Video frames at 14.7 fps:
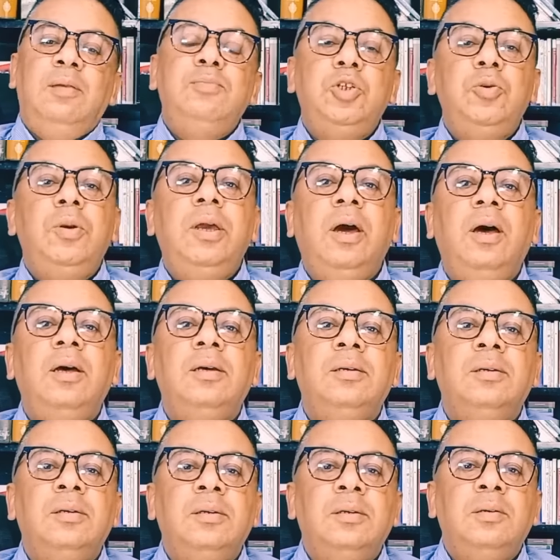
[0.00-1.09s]
نمشيو ليها
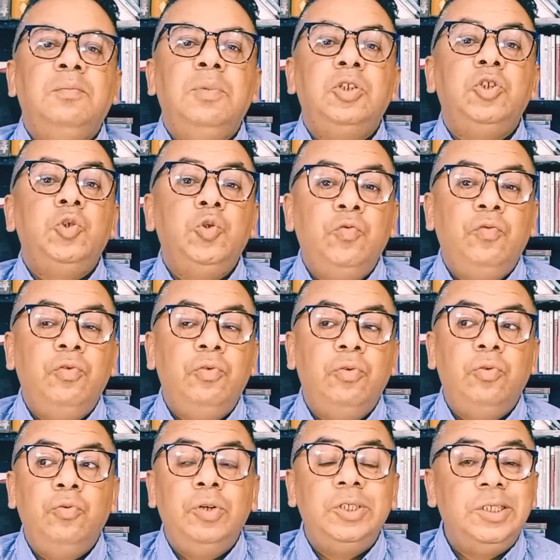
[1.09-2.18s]
باش نشوفوا
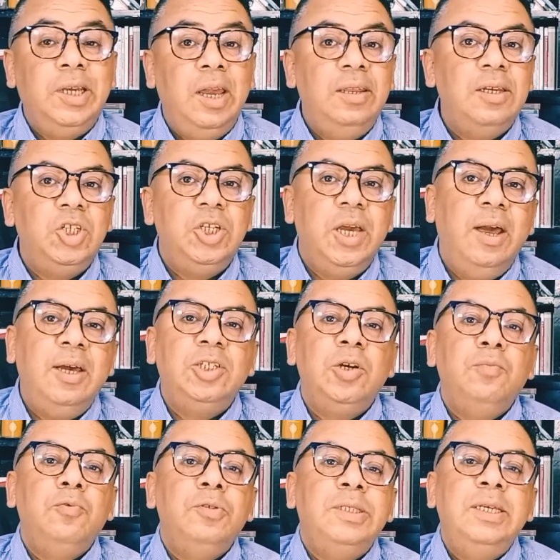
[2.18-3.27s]
واش كاينة شي حاجة
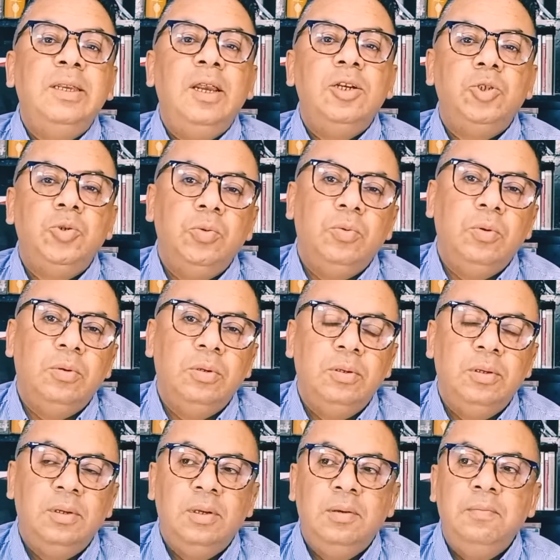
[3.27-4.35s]
مثيرة للشكوك
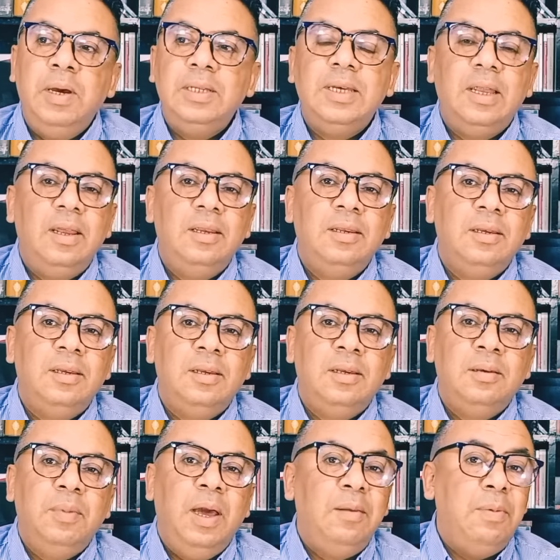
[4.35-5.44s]
مثلا
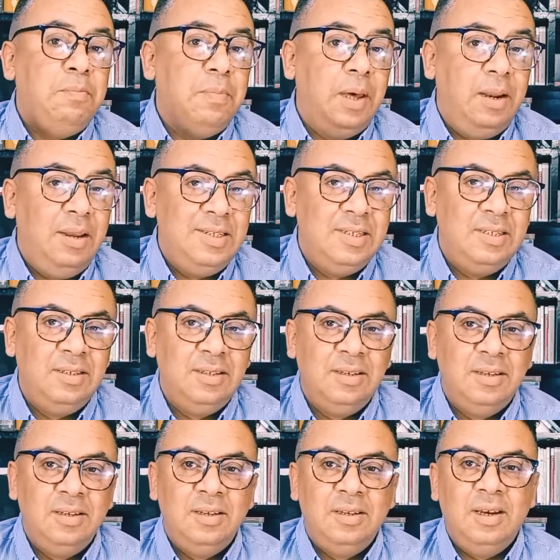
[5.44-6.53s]
بحال باب مهرس
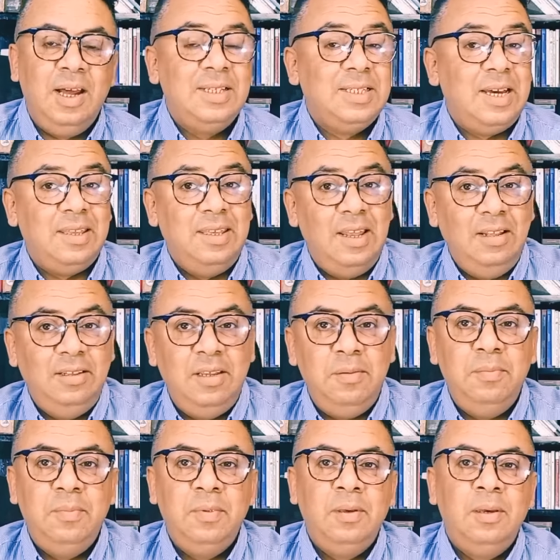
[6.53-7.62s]
اثر ديال
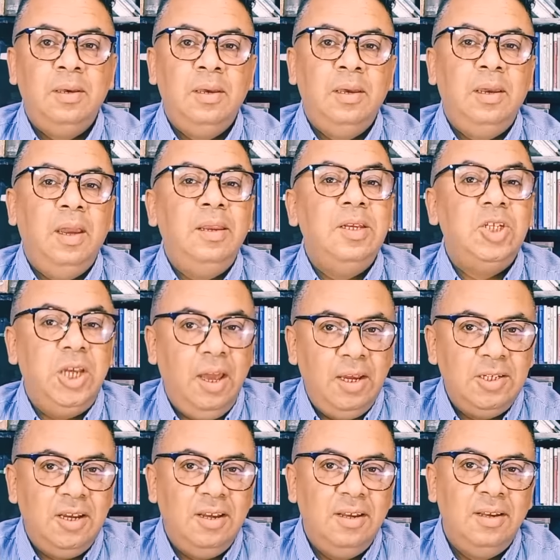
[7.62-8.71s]
الدم يعني شي
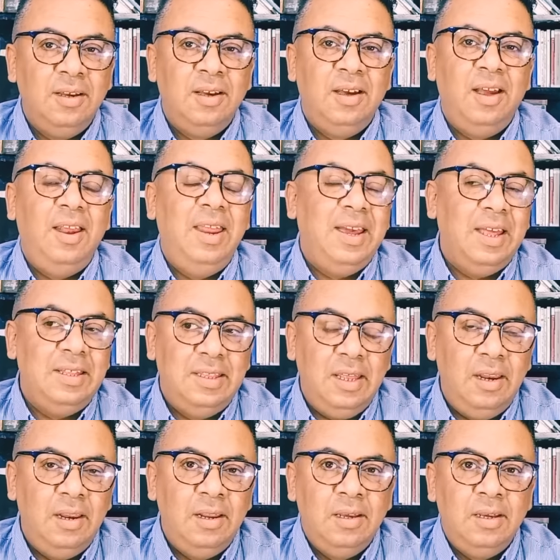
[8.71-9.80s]
حاجه اللي
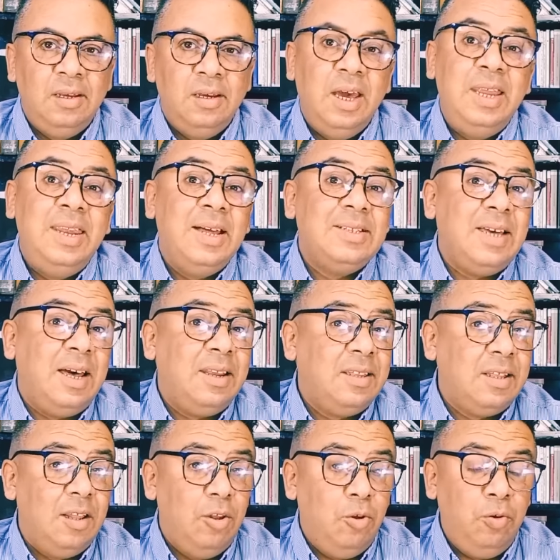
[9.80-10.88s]
كدل انها
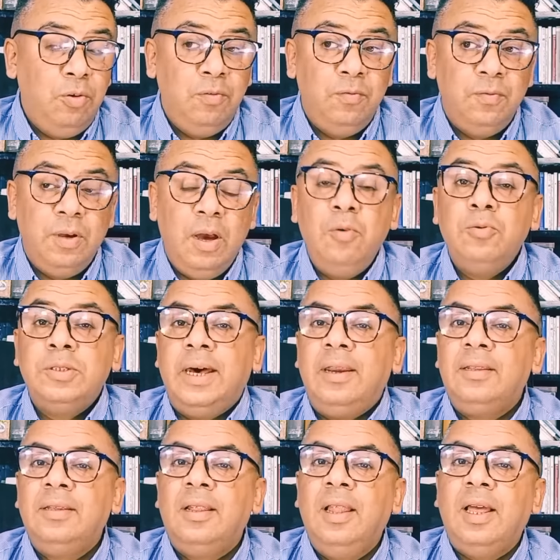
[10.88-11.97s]
تعرضت للعنف او
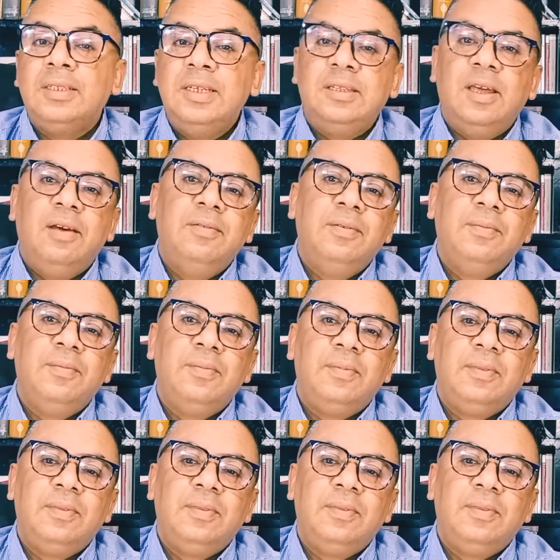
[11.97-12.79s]
تعرضت للاختطاف